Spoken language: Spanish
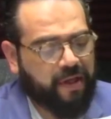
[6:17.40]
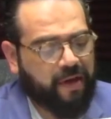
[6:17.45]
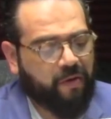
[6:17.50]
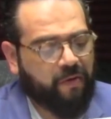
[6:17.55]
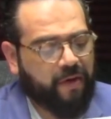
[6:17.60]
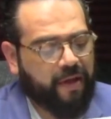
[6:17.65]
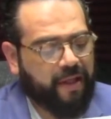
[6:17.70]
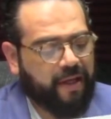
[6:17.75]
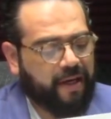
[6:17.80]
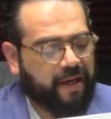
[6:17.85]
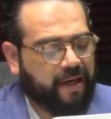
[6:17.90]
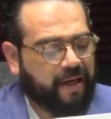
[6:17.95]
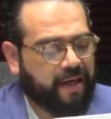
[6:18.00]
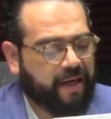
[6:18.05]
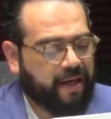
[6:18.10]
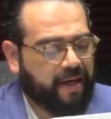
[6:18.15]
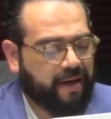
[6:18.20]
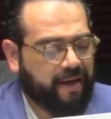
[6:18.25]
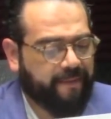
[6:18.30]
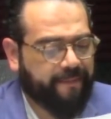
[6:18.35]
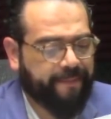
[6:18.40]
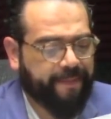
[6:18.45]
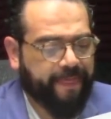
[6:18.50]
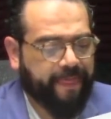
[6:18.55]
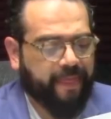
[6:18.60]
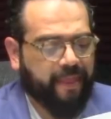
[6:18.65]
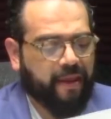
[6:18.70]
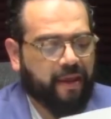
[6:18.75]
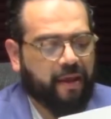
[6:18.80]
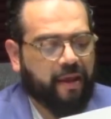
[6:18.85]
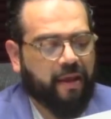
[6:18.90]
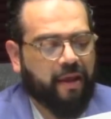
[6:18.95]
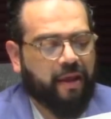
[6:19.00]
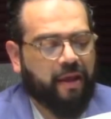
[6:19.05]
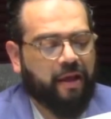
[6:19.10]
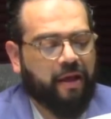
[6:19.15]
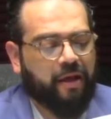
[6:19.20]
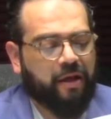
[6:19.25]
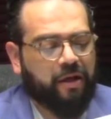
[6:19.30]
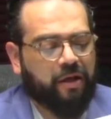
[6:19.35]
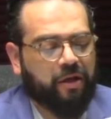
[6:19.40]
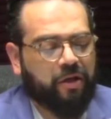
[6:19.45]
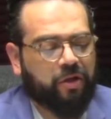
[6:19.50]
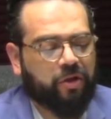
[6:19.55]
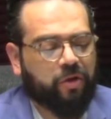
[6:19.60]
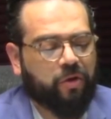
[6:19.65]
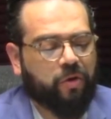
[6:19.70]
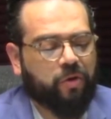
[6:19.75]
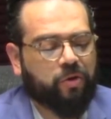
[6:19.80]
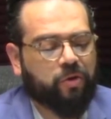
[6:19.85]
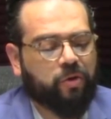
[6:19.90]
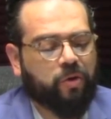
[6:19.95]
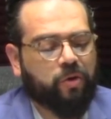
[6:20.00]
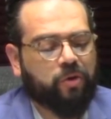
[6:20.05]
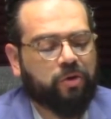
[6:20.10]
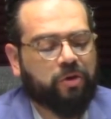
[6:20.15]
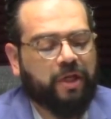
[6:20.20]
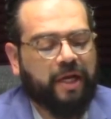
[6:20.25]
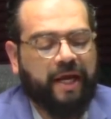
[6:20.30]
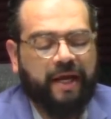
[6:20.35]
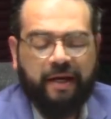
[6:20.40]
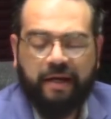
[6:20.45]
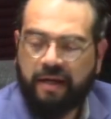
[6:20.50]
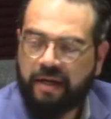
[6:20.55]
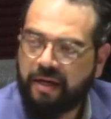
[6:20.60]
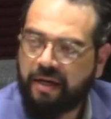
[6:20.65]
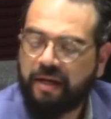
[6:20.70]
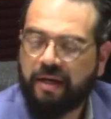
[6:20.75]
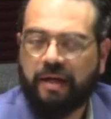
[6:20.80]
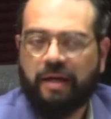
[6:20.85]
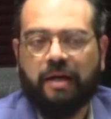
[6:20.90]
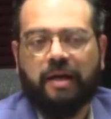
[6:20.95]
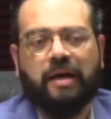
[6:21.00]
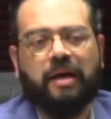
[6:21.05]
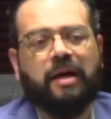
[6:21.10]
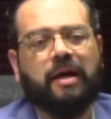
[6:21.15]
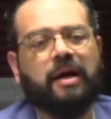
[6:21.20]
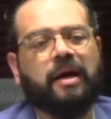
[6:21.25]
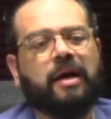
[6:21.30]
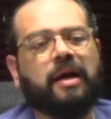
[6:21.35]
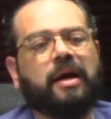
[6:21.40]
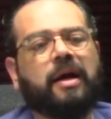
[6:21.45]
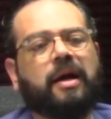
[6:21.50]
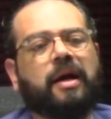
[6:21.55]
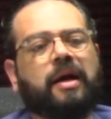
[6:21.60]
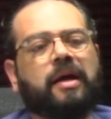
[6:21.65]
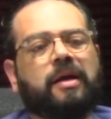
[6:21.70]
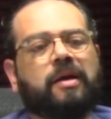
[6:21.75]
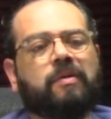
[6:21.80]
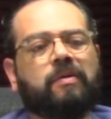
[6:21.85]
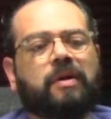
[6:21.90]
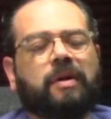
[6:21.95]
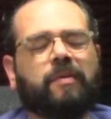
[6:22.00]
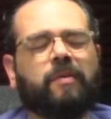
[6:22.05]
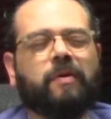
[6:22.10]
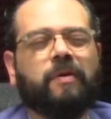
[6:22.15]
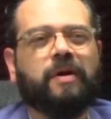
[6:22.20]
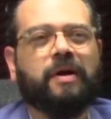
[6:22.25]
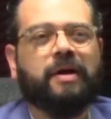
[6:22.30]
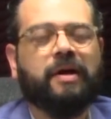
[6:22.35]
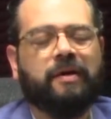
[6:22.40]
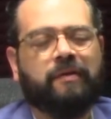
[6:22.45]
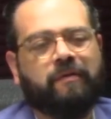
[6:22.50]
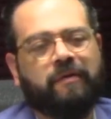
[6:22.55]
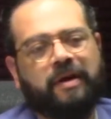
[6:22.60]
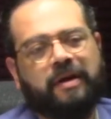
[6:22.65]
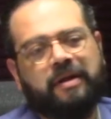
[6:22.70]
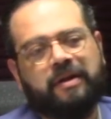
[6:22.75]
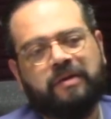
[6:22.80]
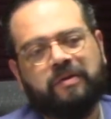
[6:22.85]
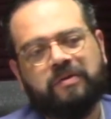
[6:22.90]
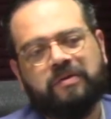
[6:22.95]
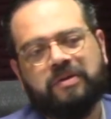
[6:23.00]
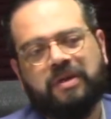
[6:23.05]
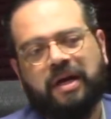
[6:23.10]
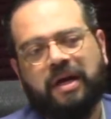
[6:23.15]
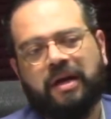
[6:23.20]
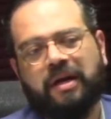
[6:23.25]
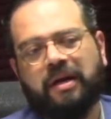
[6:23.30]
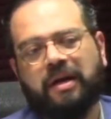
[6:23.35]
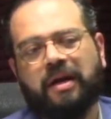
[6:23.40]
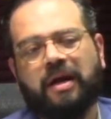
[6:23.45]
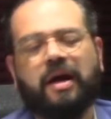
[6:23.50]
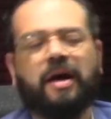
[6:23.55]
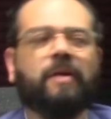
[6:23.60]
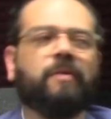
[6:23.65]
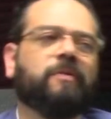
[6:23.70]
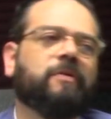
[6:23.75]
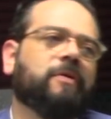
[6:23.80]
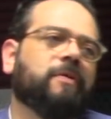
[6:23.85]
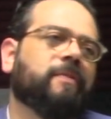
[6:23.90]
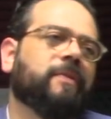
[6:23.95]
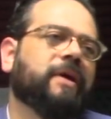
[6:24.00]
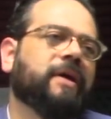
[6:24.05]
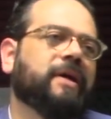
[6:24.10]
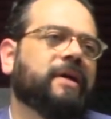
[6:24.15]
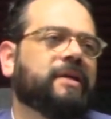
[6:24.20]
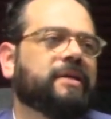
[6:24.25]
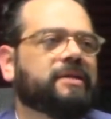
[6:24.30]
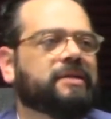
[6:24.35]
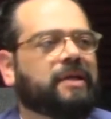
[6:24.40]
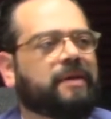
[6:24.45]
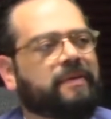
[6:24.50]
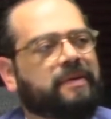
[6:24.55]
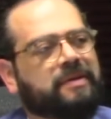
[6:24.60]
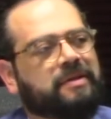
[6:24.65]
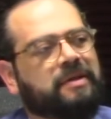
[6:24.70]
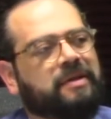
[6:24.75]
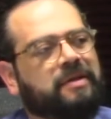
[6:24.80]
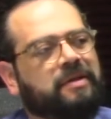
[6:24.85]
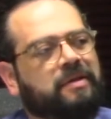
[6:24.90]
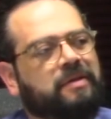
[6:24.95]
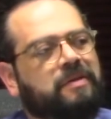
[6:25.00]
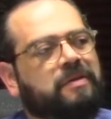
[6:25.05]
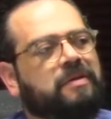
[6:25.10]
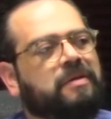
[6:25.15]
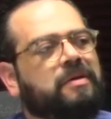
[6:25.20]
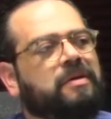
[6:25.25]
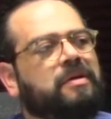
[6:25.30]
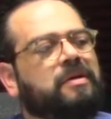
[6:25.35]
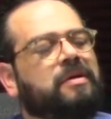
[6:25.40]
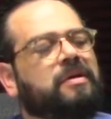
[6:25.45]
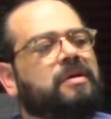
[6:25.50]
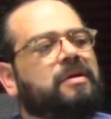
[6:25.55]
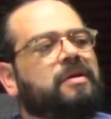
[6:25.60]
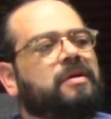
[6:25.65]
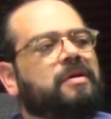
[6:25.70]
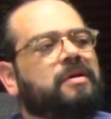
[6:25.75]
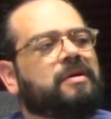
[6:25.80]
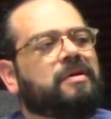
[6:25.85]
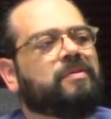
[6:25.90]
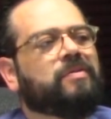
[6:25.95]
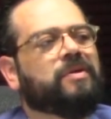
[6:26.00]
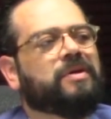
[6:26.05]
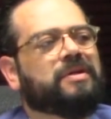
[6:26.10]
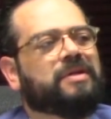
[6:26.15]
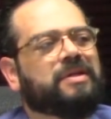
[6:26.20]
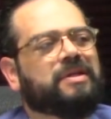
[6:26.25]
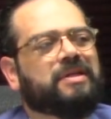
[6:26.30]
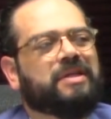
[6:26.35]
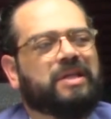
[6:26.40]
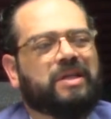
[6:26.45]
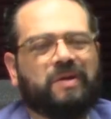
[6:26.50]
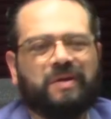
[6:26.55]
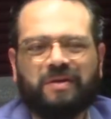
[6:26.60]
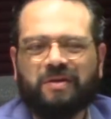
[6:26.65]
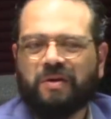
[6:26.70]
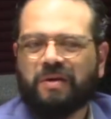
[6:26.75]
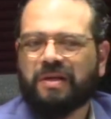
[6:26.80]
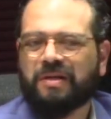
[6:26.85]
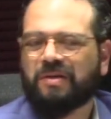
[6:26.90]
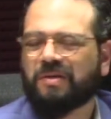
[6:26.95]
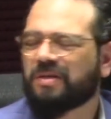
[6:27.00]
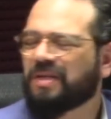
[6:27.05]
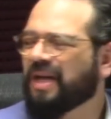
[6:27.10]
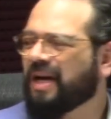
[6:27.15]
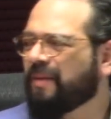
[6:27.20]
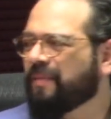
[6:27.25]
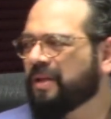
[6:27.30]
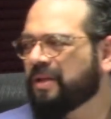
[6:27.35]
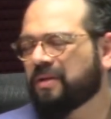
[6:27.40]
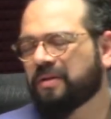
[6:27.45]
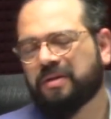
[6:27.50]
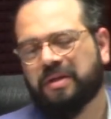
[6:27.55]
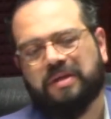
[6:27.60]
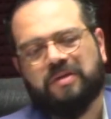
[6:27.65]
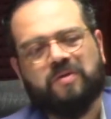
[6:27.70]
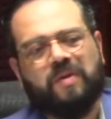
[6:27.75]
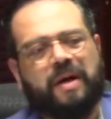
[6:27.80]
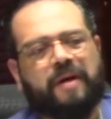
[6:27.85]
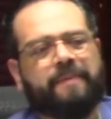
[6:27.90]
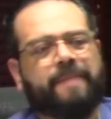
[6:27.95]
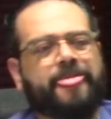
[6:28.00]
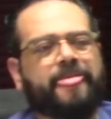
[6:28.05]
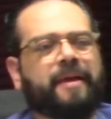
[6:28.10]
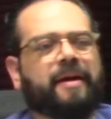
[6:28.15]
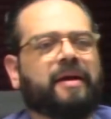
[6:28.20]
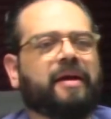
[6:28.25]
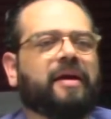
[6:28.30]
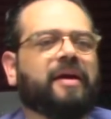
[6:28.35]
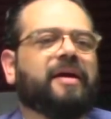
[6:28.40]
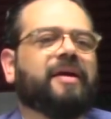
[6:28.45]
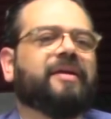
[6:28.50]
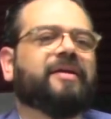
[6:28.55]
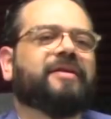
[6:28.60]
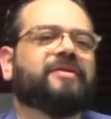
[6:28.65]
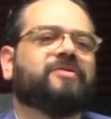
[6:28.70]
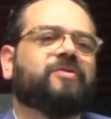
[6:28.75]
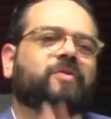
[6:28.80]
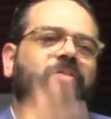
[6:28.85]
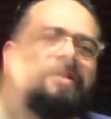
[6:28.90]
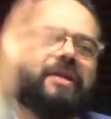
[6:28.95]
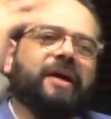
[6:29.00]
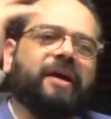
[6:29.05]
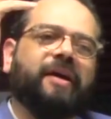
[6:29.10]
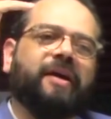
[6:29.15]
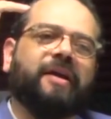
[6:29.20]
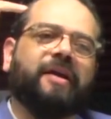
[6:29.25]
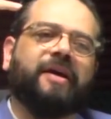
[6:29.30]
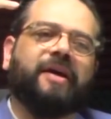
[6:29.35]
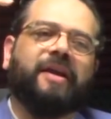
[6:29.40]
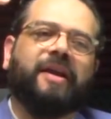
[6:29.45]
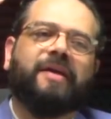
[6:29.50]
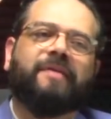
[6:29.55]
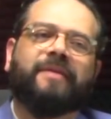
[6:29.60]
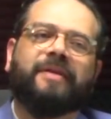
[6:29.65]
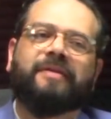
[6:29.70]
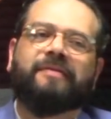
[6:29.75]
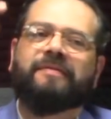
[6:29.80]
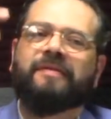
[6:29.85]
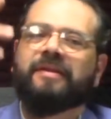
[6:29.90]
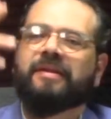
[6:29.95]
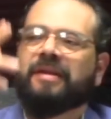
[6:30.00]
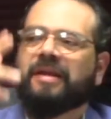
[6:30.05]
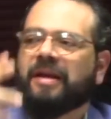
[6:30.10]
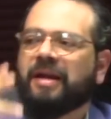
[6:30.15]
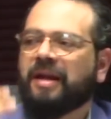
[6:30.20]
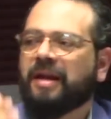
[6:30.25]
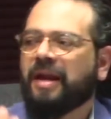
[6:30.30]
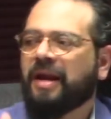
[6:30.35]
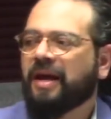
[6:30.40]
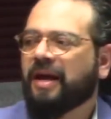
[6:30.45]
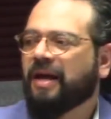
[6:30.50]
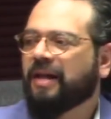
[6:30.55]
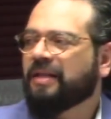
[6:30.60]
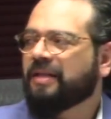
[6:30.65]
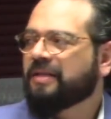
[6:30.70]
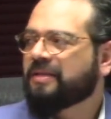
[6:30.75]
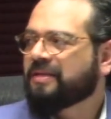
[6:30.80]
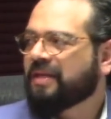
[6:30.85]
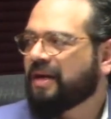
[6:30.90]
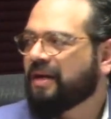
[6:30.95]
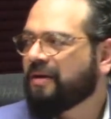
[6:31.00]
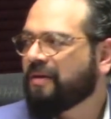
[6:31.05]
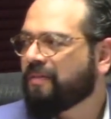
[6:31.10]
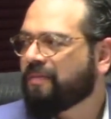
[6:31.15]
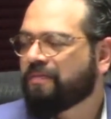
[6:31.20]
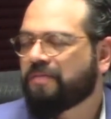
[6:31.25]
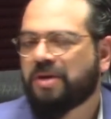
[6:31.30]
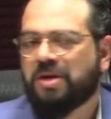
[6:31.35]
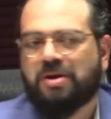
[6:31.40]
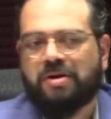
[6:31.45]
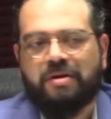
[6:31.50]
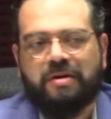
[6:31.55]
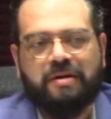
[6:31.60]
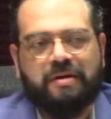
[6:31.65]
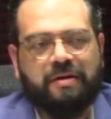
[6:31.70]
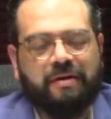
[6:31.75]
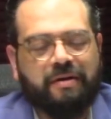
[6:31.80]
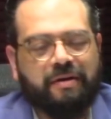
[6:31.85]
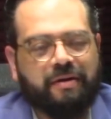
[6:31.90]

en Guadalajara, Tototlán, que hay una mujer que fue a denunciar a un hombre que le estaba haciendo, pues, insinuaciones, hostigamiento sexual. Y resulta que el que le iba a defender, el alcalde, salió peor